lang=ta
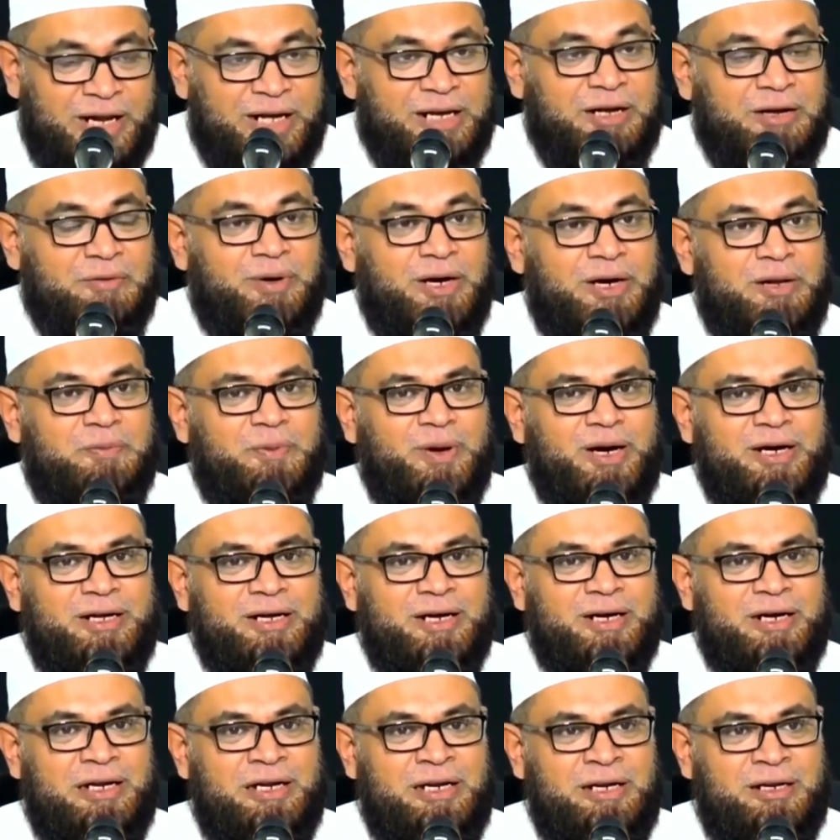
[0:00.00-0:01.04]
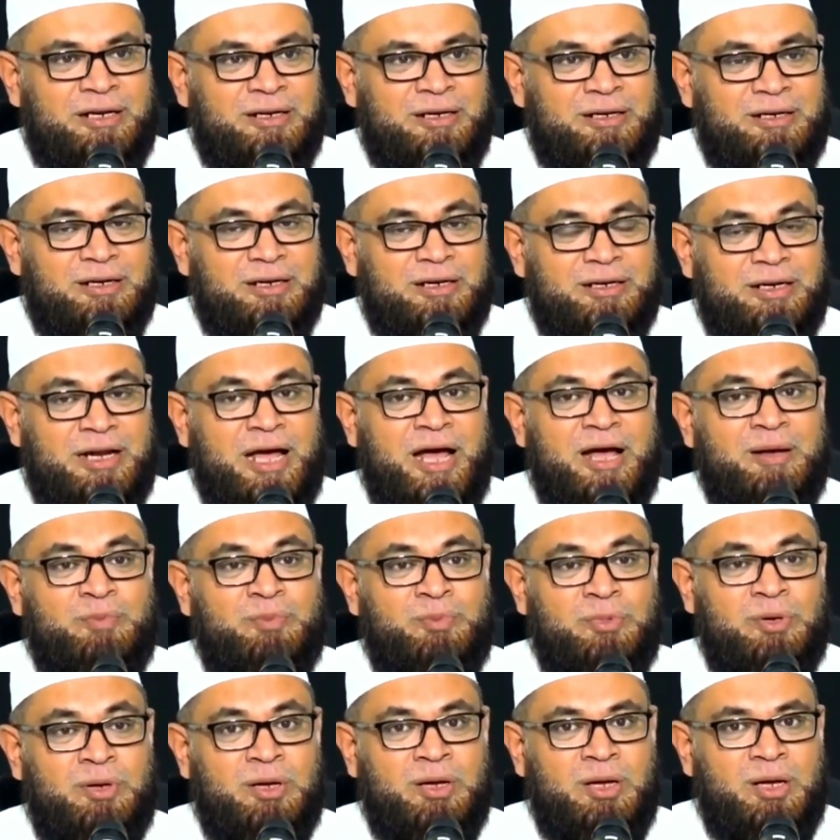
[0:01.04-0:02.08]
வணக்க வழிபாடுகளில்
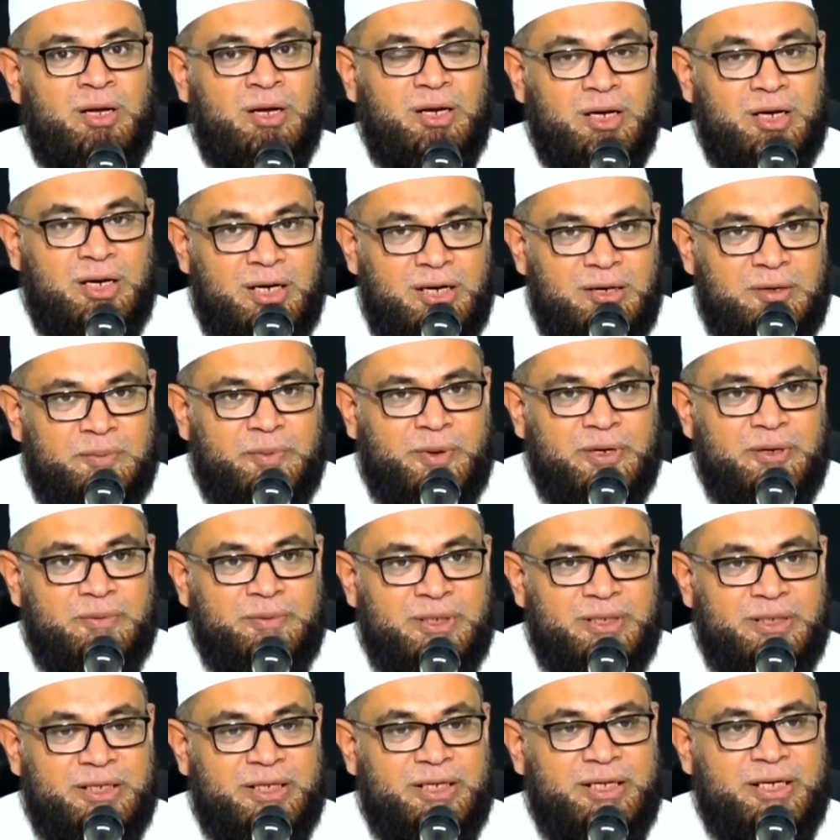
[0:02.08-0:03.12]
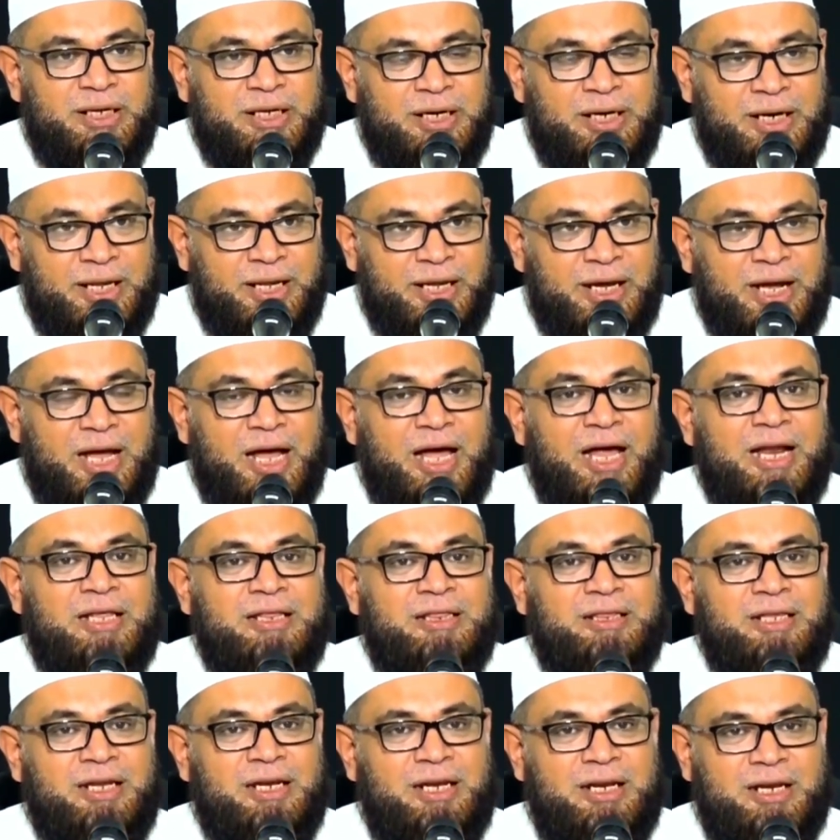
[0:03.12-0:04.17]
நாம் ஈடுபடுவது இன்றைய
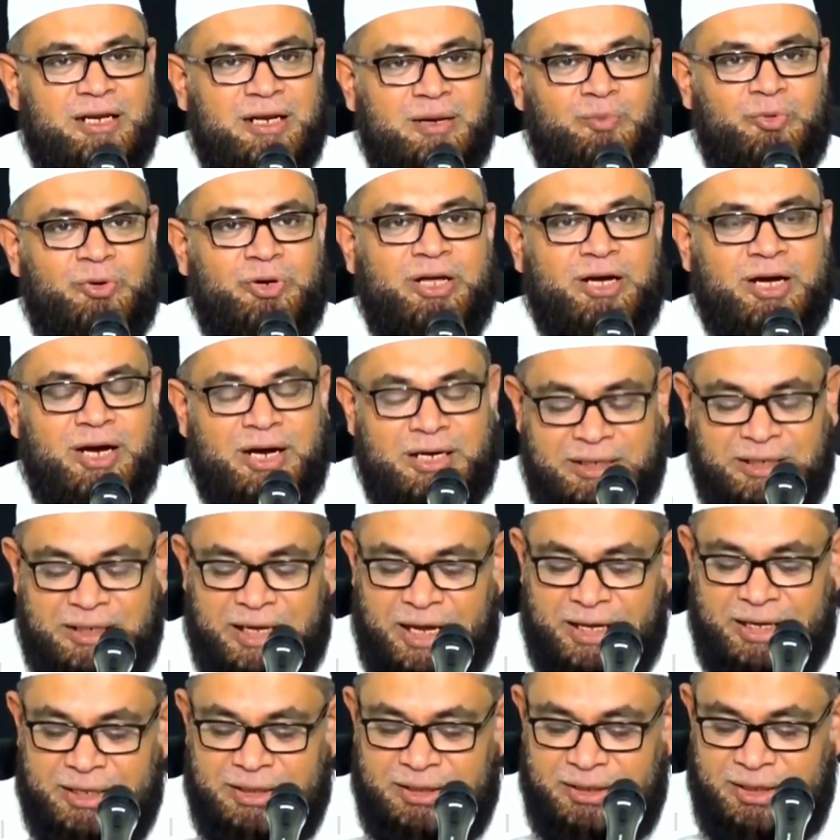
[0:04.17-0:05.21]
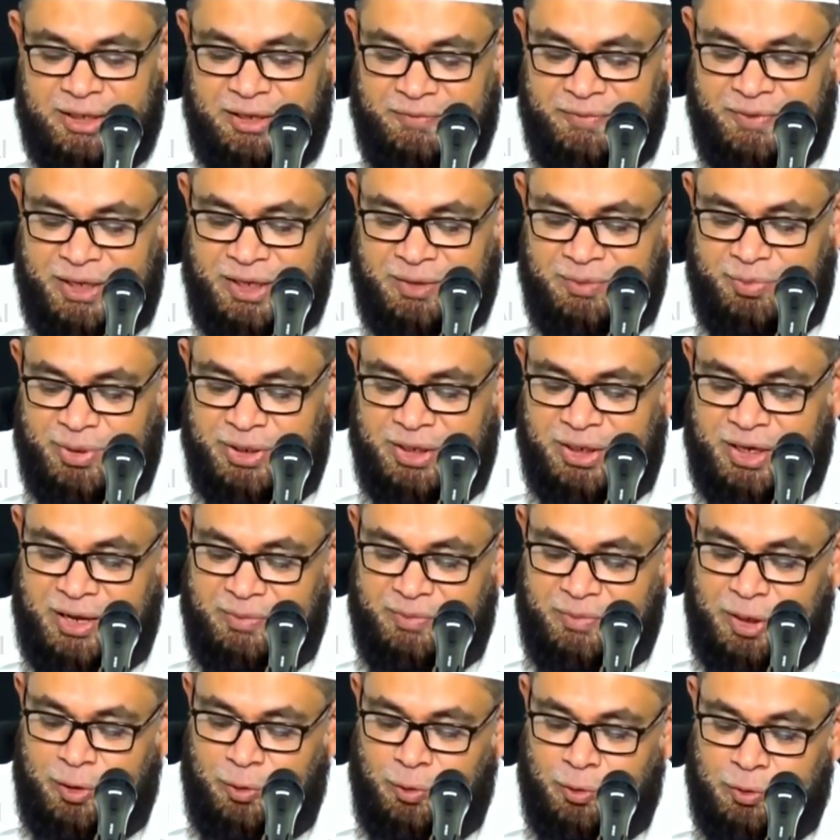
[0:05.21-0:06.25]
காலத்தில் நம்முடைய கட்டாய தேவை என்பதை
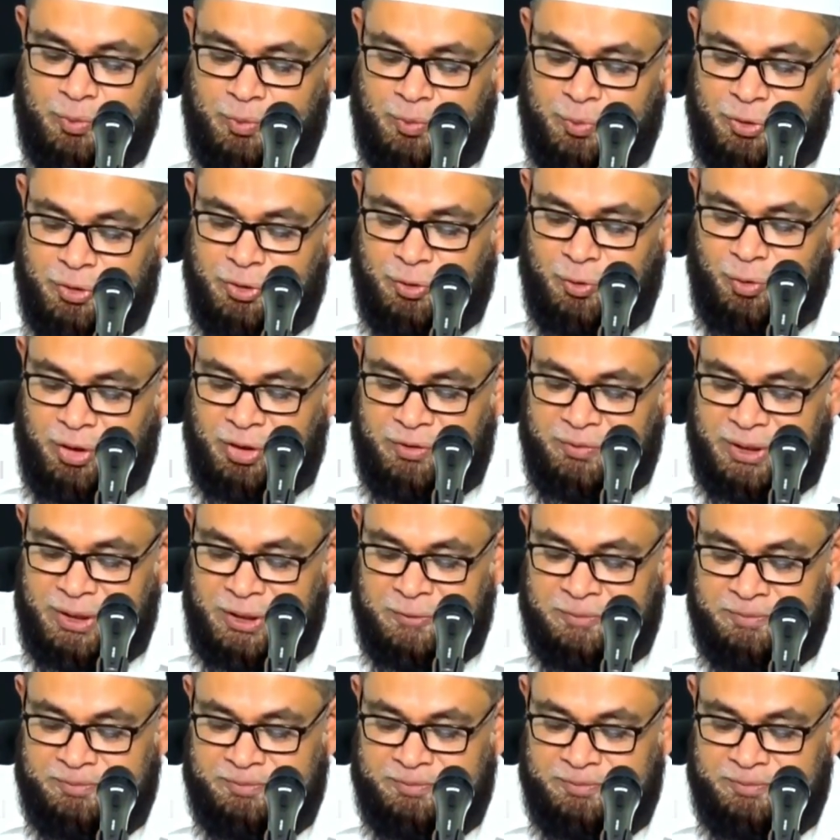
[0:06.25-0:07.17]
நாம் எல்லோரும் புரிந்து கொள்ள